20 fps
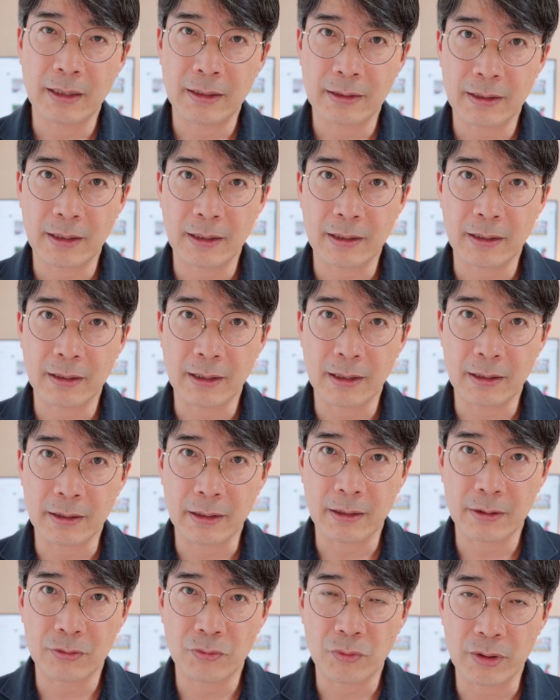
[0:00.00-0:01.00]

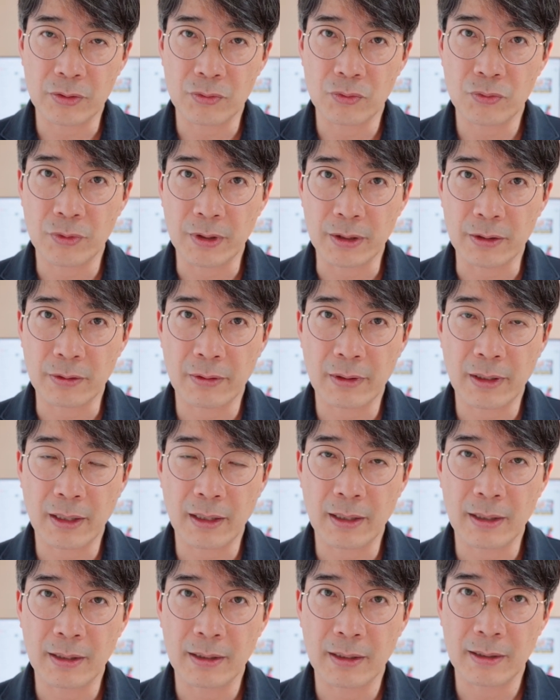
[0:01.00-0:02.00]
살아가게 될 수
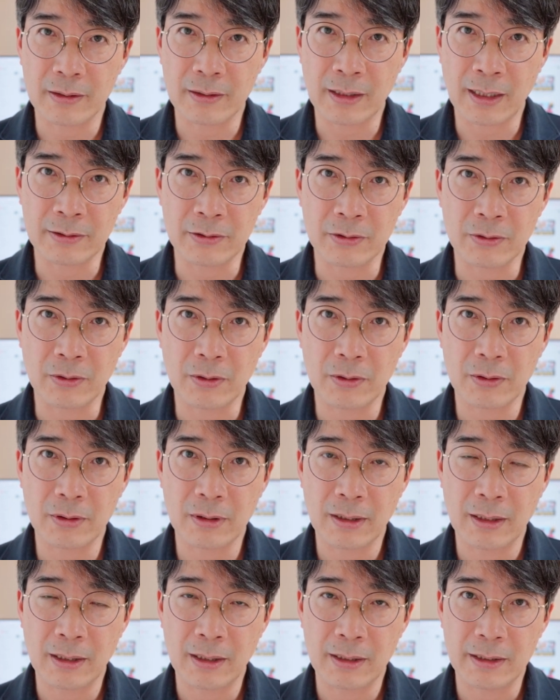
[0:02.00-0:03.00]
있다라는 걸
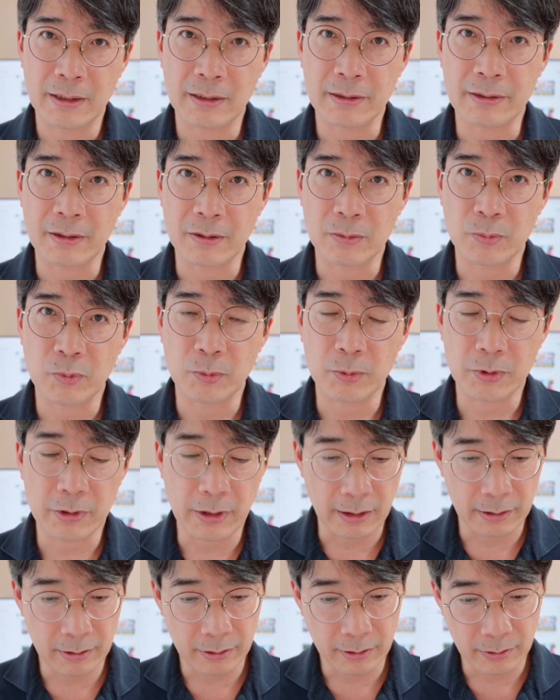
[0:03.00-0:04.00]
이 책을 보면서
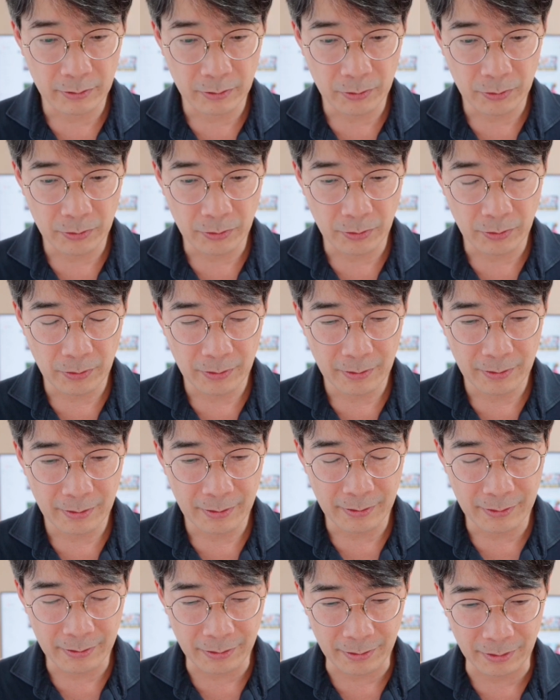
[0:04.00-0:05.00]
알게 되는 거죠.
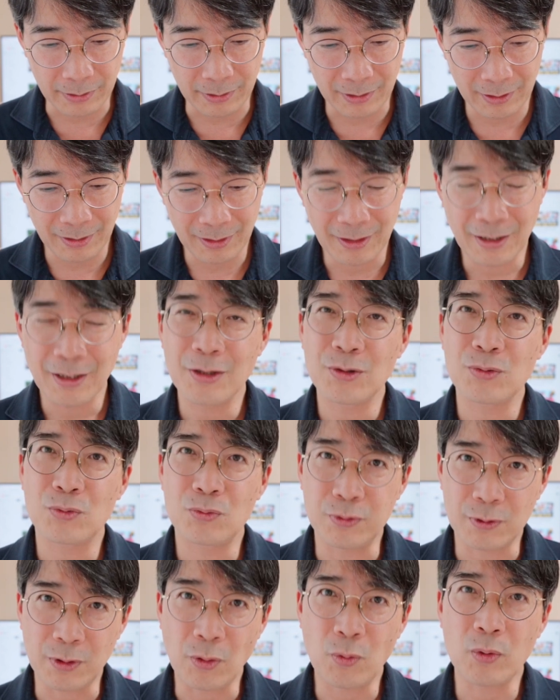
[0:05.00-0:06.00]
그러니
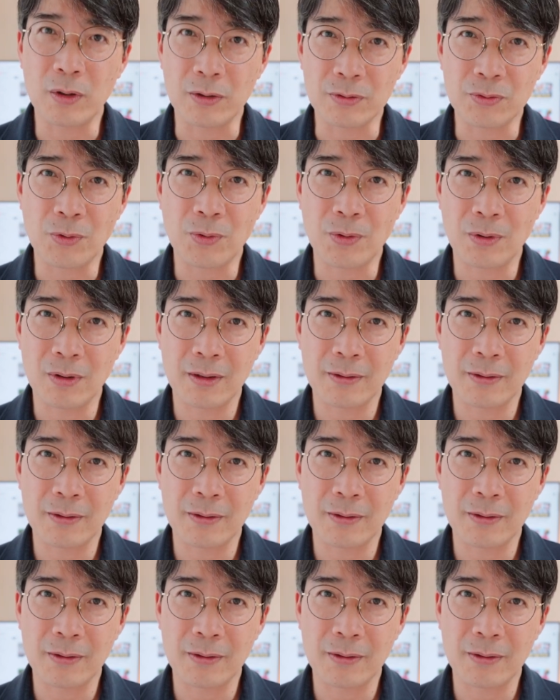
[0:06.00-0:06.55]
두려운 거죠.